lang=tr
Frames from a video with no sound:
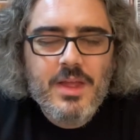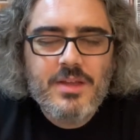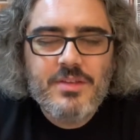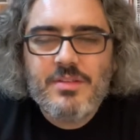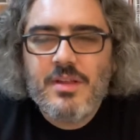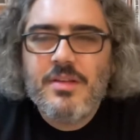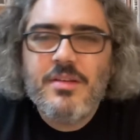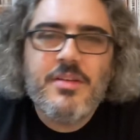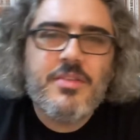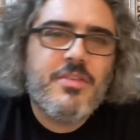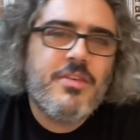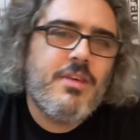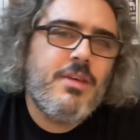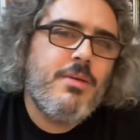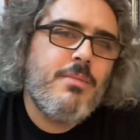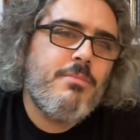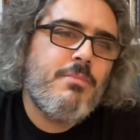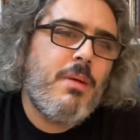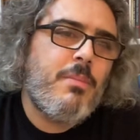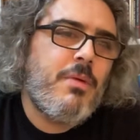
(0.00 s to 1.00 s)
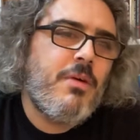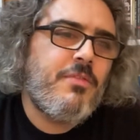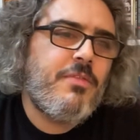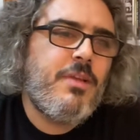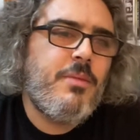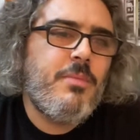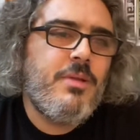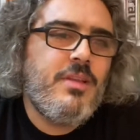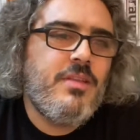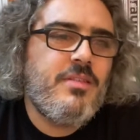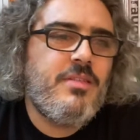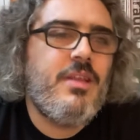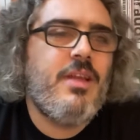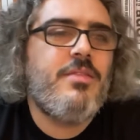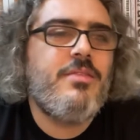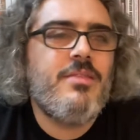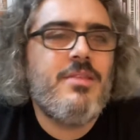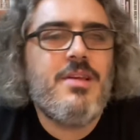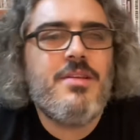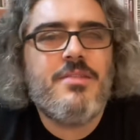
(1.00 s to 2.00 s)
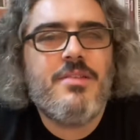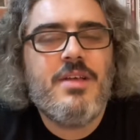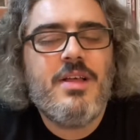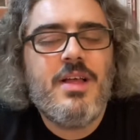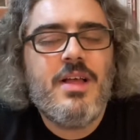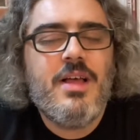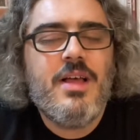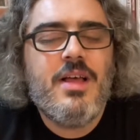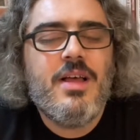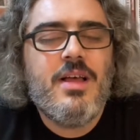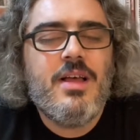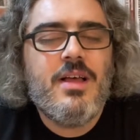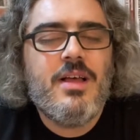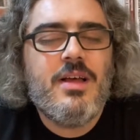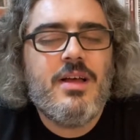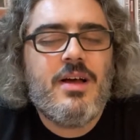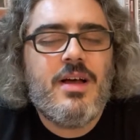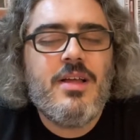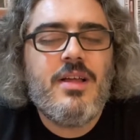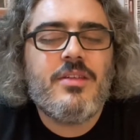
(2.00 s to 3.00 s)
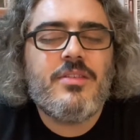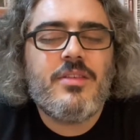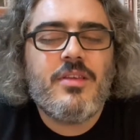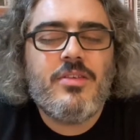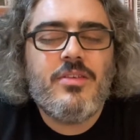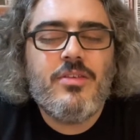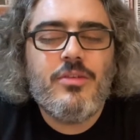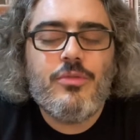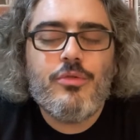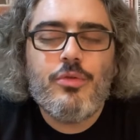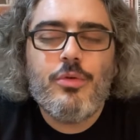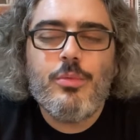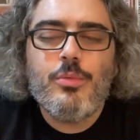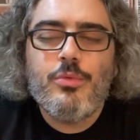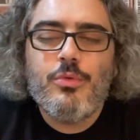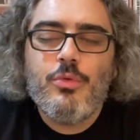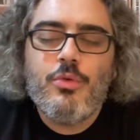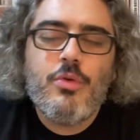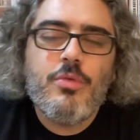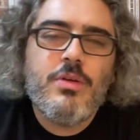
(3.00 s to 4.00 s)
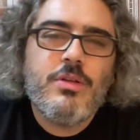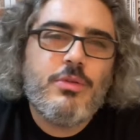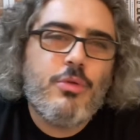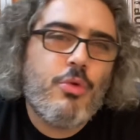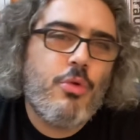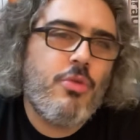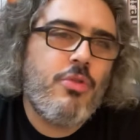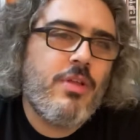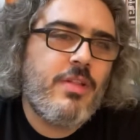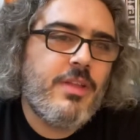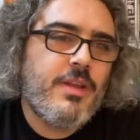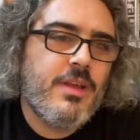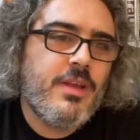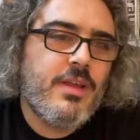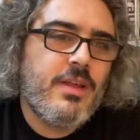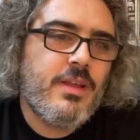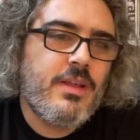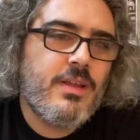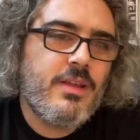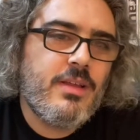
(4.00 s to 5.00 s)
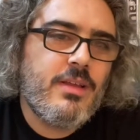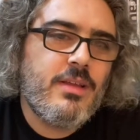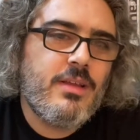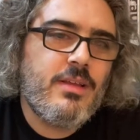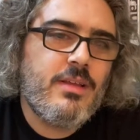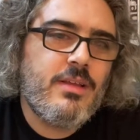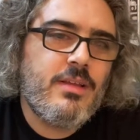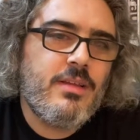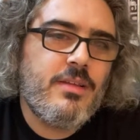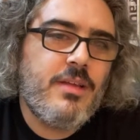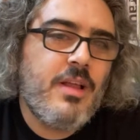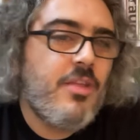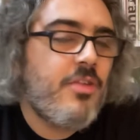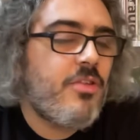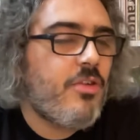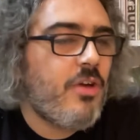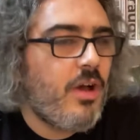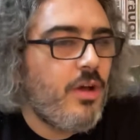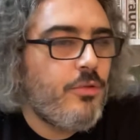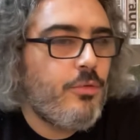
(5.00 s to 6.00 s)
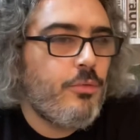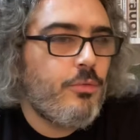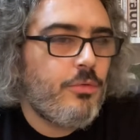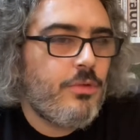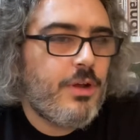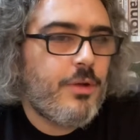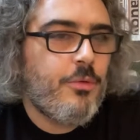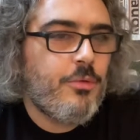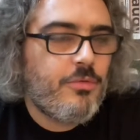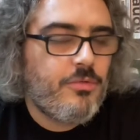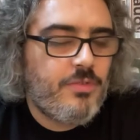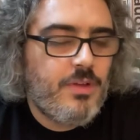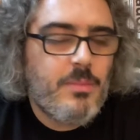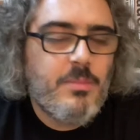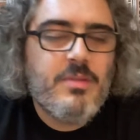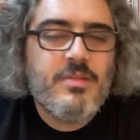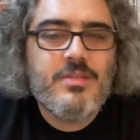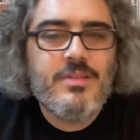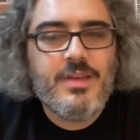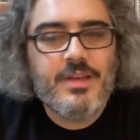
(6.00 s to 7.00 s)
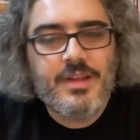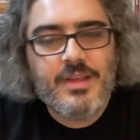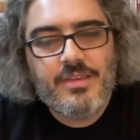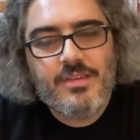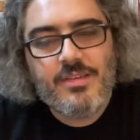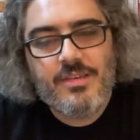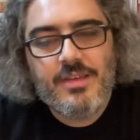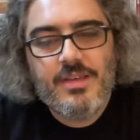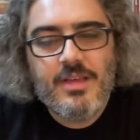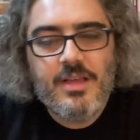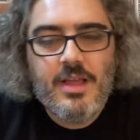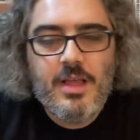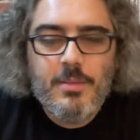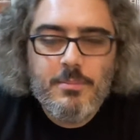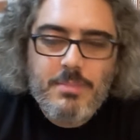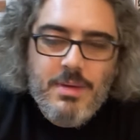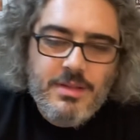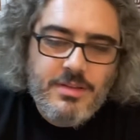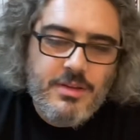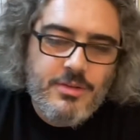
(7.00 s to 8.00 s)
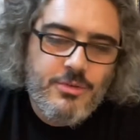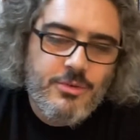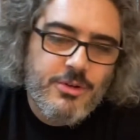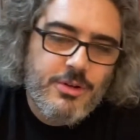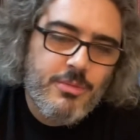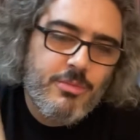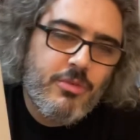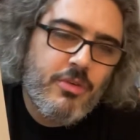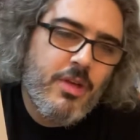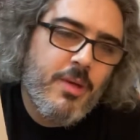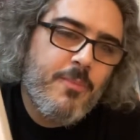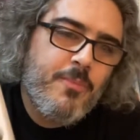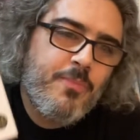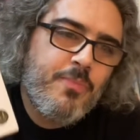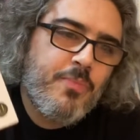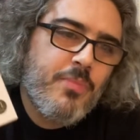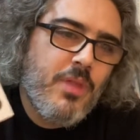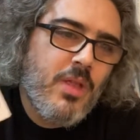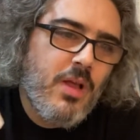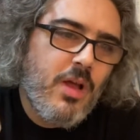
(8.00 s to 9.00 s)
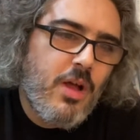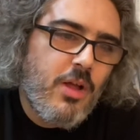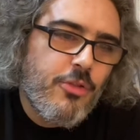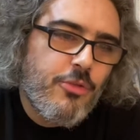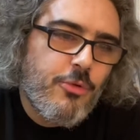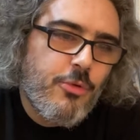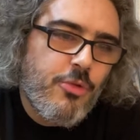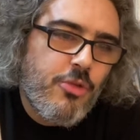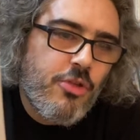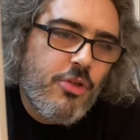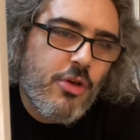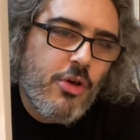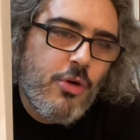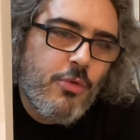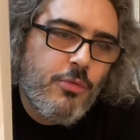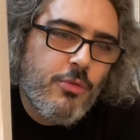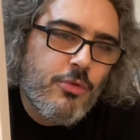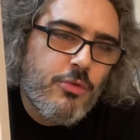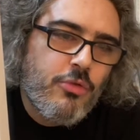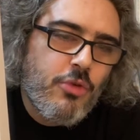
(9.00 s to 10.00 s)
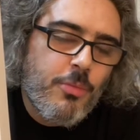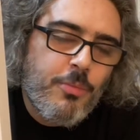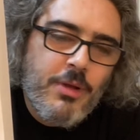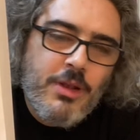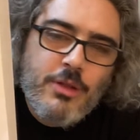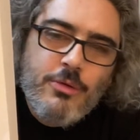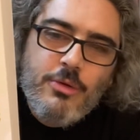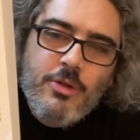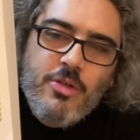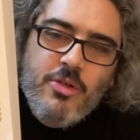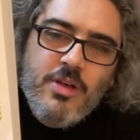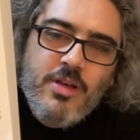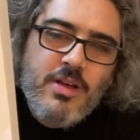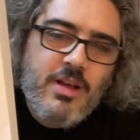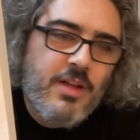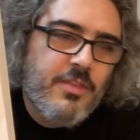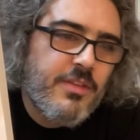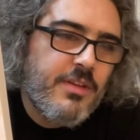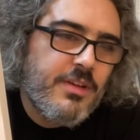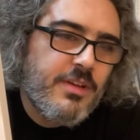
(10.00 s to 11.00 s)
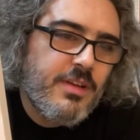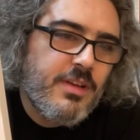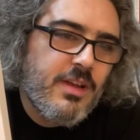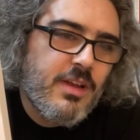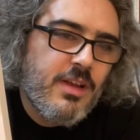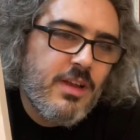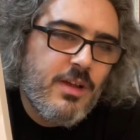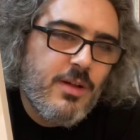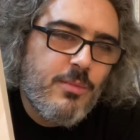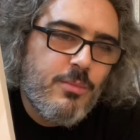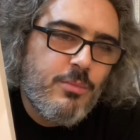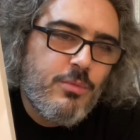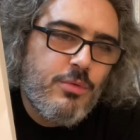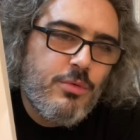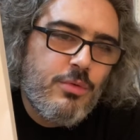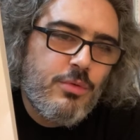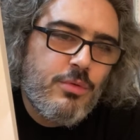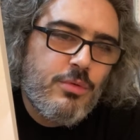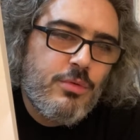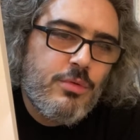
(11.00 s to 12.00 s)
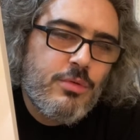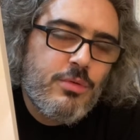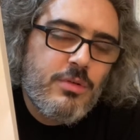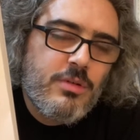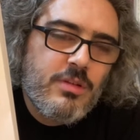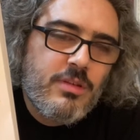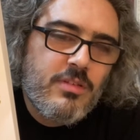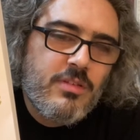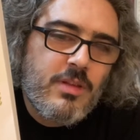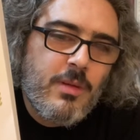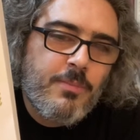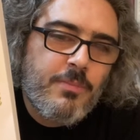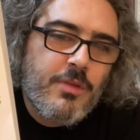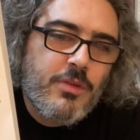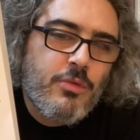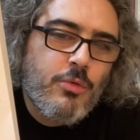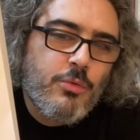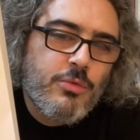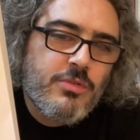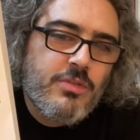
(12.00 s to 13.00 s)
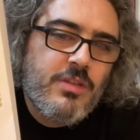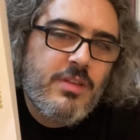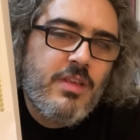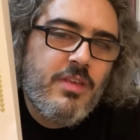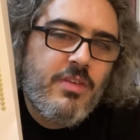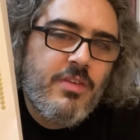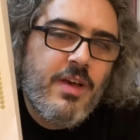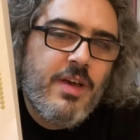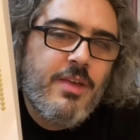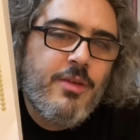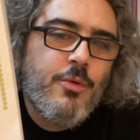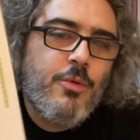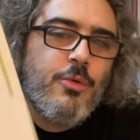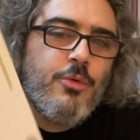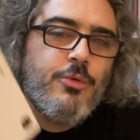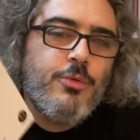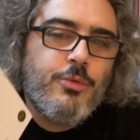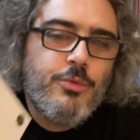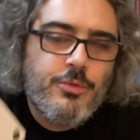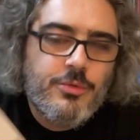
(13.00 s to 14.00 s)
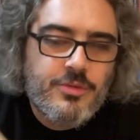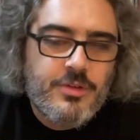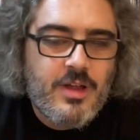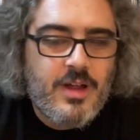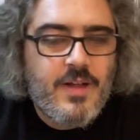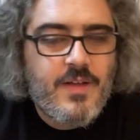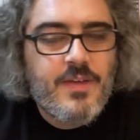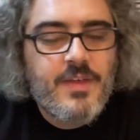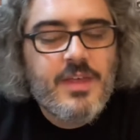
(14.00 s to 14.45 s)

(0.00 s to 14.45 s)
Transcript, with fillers: Denir ki Baba filmini izleyenler hayattaki tüm duygu ve düşünceleri res şahit olurlar o filmi izleyerek. Ben de diyorum ki Anton Chekhov'un Köpeğiyle Dolaşan Kadın bu kitaptaki 37 hikayeyi okuduğunuzda